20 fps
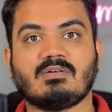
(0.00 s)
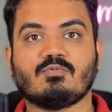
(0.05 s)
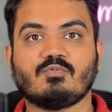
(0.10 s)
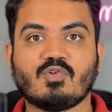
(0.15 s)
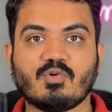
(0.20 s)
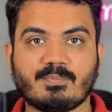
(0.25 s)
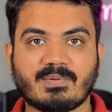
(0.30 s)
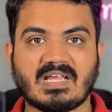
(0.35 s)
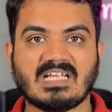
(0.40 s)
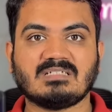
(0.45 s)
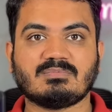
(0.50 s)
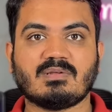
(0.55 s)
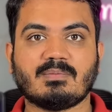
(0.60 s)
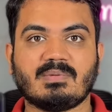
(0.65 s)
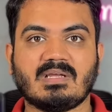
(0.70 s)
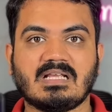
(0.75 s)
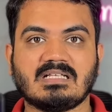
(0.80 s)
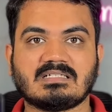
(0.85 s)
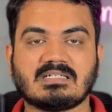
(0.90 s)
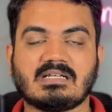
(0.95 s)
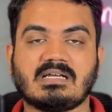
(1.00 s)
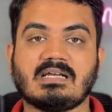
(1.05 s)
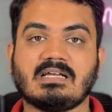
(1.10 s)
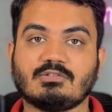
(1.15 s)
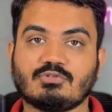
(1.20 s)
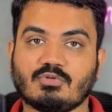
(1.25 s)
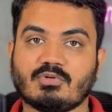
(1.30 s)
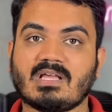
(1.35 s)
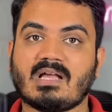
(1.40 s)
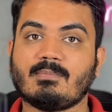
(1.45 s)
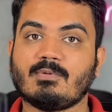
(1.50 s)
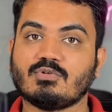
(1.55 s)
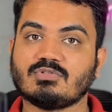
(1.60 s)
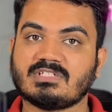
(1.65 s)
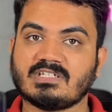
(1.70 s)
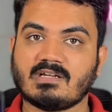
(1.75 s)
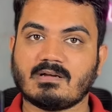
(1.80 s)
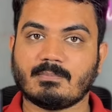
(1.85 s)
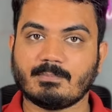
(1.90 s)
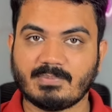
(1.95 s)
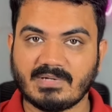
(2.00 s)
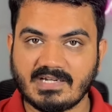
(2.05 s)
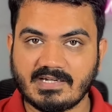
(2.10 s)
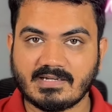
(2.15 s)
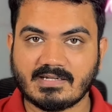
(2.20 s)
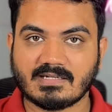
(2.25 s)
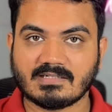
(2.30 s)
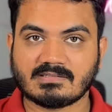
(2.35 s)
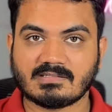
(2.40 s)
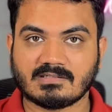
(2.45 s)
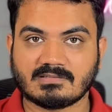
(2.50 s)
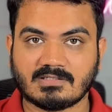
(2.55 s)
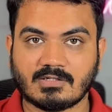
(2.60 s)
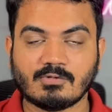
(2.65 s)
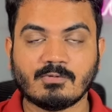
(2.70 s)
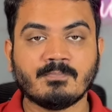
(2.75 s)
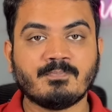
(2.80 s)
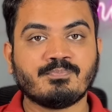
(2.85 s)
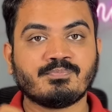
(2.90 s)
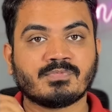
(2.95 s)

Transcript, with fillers: वो प्राइस में बेच रहा है तो क्या मैं उससे कम्पीट कर सकता हूँ